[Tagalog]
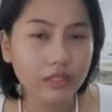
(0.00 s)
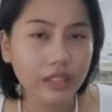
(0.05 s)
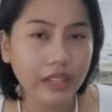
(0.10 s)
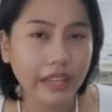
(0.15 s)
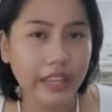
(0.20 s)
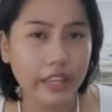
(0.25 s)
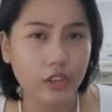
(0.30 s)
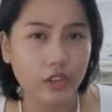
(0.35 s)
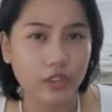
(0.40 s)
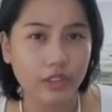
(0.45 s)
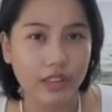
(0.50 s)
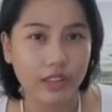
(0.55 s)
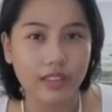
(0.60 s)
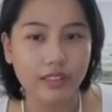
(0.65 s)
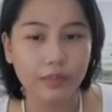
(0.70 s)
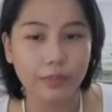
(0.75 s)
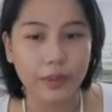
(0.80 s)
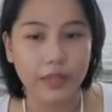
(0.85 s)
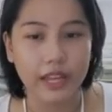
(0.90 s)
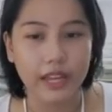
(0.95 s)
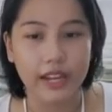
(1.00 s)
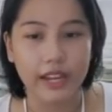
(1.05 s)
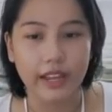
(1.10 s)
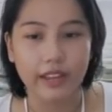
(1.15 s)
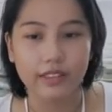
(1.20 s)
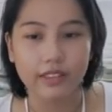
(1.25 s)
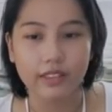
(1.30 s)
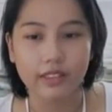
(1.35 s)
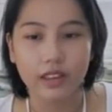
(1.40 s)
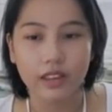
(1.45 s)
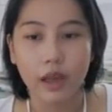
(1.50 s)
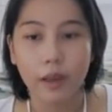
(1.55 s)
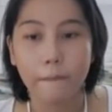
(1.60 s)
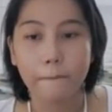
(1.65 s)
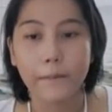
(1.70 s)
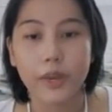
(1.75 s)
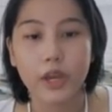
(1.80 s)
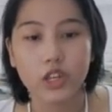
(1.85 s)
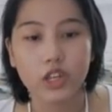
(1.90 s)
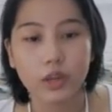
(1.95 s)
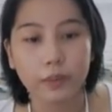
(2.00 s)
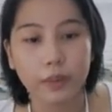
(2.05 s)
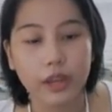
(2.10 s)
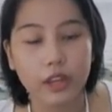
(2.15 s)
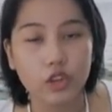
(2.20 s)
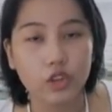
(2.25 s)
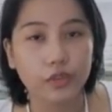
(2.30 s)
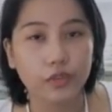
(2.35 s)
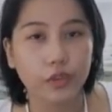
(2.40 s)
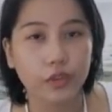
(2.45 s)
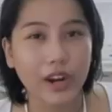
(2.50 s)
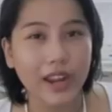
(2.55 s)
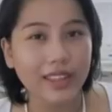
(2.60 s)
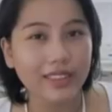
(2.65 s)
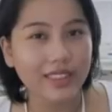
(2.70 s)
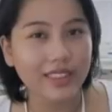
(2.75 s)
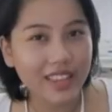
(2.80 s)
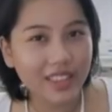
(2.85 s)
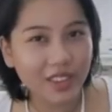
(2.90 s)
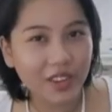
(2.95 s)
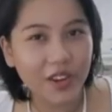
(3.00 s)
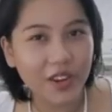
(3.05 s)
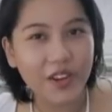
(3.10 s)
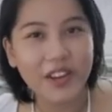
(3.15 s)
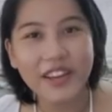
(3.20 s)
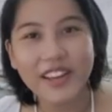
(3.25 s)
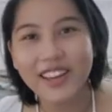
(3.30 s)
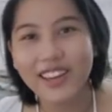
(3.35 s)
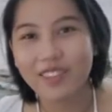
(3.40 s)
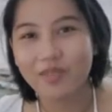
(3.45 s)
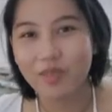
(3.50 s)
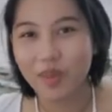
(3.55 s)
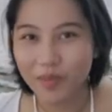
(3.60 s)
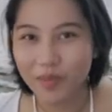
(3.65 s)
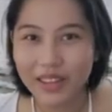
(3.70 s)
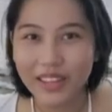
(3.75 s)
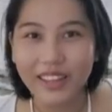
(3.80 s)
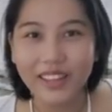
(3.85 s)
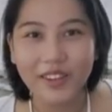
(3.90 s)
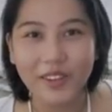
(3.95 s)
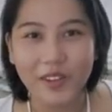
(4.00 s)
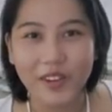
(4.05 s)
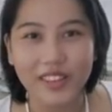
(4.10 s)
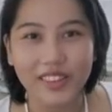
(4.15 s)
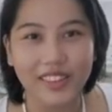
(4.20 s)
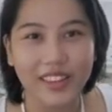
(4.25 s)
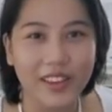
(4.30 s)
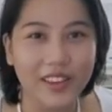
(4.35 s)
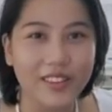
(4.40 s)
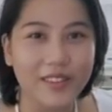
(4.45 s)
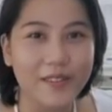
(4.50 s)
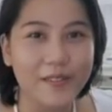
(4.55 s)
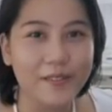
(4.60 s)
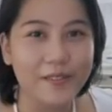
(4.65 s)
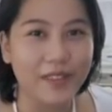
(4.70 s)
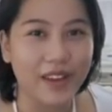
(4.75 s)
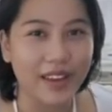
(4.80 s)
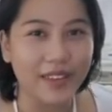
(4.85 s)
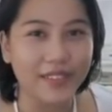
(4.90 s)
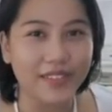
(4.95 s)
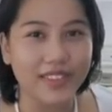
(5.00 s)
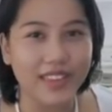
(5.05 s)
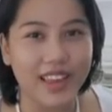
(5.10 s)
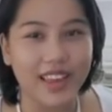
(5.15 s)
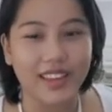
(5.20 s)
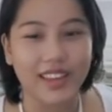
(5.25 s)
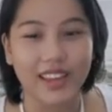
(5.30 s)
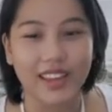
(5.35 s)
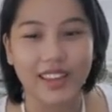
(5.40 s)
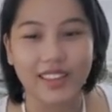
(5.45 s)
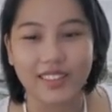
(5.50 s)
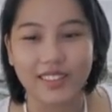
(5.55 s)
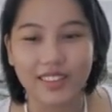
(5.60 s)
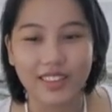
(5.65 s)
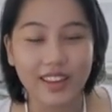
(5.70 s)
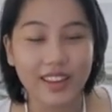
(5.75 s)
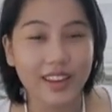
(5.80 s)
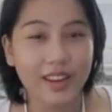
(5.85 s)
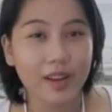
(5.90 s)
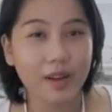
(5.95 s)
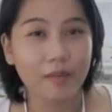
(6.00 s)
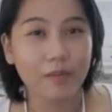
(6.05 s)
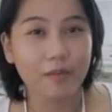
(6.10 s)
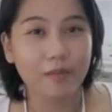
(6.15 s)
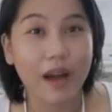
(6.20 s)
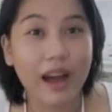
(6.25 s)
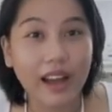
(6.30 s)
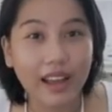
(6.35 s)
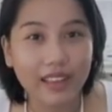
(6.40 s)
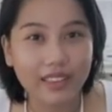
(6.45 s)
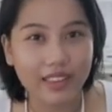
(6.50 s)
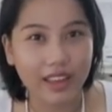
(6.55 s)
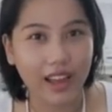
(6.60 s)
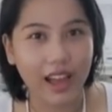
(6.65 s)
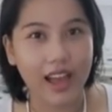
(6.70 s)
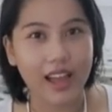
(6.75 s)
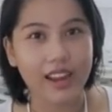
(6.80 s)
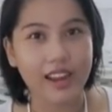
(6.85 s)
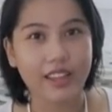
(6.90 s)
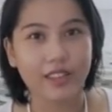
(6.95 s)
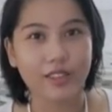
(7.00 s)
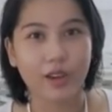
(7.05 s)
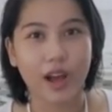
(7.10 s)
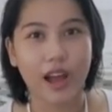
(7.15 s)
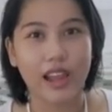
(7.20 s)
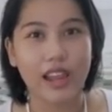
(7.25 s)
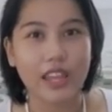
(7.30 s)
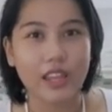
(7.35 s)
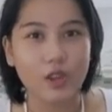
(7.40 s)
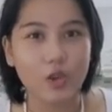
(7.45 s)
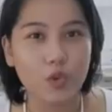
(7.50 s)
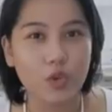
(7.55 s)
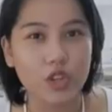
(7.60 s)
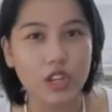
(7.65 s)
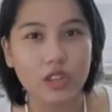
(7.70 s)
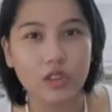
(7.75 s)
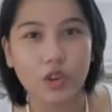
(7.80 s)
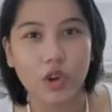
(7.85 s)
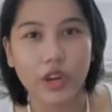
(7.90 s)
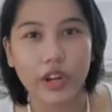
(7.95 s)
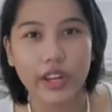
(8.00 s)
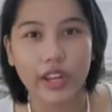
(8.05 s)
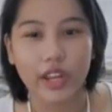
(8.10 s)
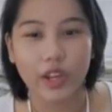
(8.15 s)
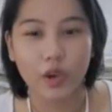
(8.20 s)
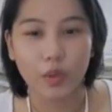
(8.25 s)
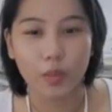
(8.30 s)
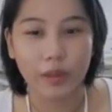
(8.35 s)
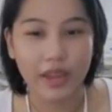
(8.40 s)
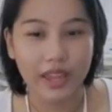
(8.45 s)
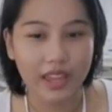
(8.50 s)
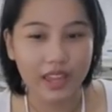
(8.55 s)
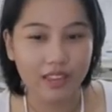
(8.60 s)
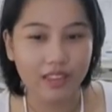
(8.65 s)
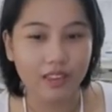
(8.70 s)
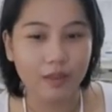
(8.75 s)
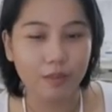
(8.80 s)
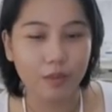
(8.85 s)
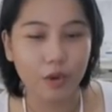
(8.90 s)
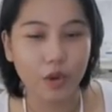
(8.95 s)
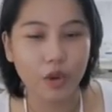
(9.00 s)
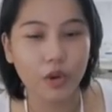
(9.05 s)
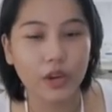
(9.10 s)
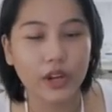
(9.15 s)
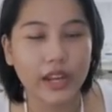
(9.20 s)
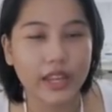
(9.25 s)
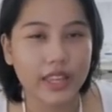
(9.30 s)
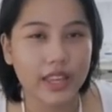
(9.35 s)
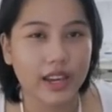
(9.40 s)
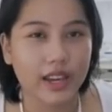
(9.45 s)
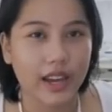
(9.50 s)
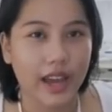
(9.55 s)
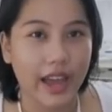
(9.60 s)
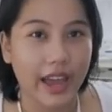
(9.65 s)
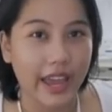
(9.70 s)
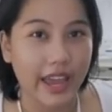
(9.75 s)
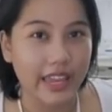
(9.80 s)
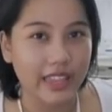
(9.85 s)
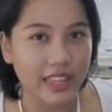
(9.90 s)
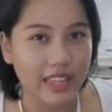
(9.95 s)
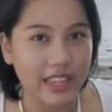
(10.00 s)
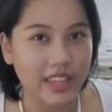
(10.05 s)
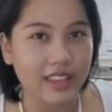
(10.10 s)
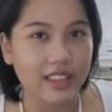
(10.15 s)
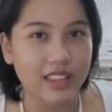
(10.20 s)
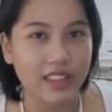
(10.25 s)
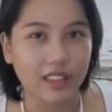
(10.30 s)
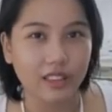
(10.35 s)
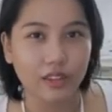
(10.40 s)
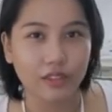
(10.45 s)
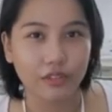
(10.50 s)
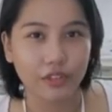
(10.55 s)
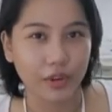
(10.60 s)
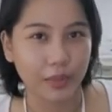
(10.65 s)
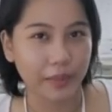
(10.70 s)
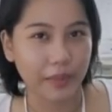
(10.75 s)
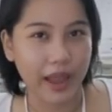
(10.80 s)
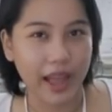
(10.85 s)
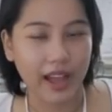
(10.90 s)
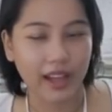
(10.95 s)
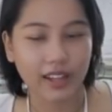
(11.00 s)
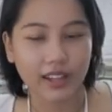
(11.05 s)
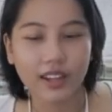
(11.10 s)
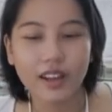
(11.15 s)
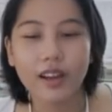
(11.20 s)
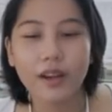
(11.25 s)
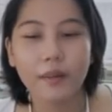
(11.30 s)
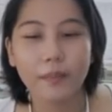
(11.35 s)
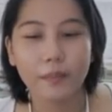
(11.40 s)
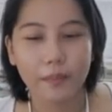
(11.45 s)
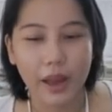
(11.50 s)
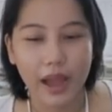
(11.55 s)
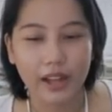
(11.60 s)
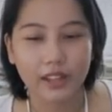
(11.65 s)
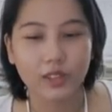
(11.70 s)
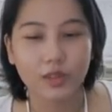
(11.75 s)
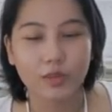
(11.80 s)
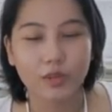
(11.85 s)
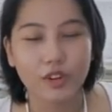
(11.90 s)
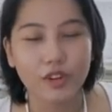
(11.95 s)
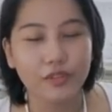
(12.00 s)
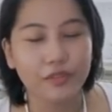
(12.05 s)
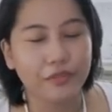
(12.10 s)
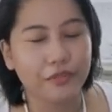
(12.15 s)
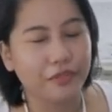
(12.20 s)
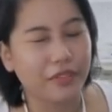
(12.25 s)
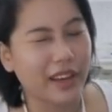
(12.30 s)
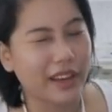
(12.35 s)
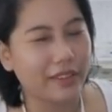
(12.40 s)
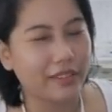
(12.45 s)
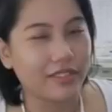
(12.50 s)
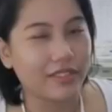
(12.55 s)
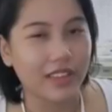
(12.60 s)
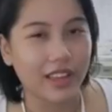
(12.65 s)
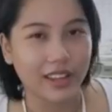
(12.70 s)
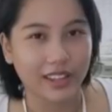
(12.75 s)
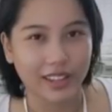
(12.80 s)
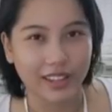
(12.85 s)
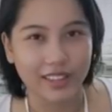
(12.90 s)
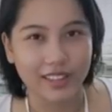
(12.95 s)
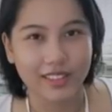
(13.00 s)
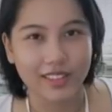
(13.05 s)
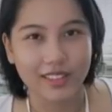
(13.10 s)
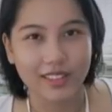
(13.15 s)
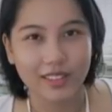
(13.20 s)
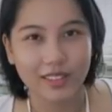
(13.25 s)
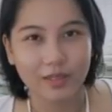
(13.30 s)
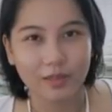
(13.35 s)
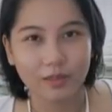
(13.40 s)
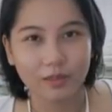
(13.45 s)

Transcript: h6, pinaalis. Bishop h4. At dito, bibigyan ko ulit kayo ng 5 seconds baka sakali, no, ala Eugene Torre kayo, maisip nyo yung kanyang idea dito for black. Black to move, 5 seconds.